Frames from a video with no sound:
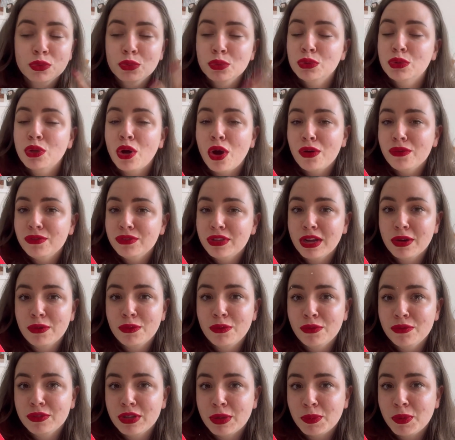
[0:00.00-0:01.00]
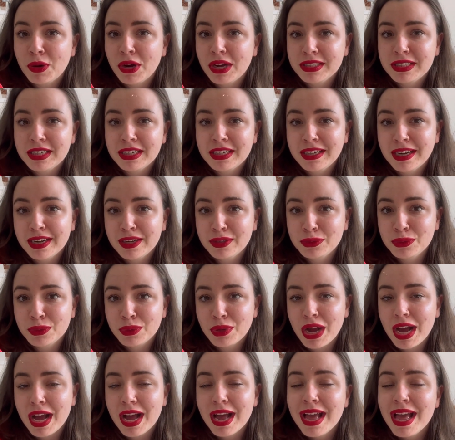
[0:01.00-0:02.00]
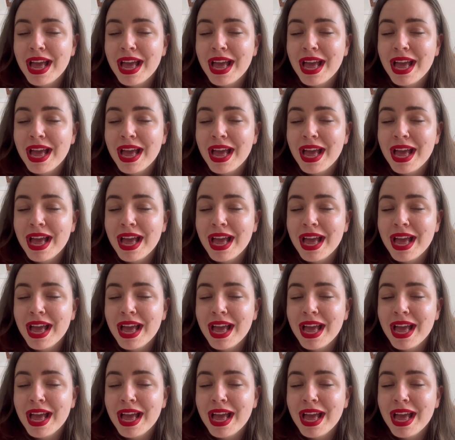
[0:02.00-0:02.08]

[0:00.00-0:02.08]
cudowna główna bohaterka, która